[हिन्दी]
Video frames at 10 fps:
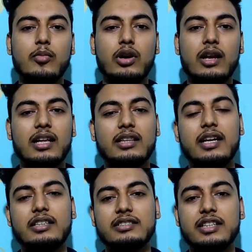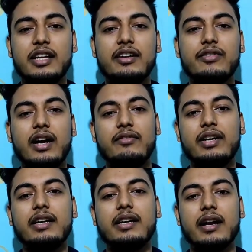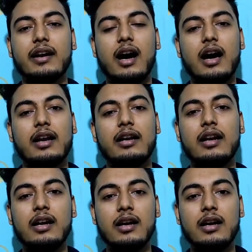बोतल आती है जैसे डी फाइव डी टेन आर एल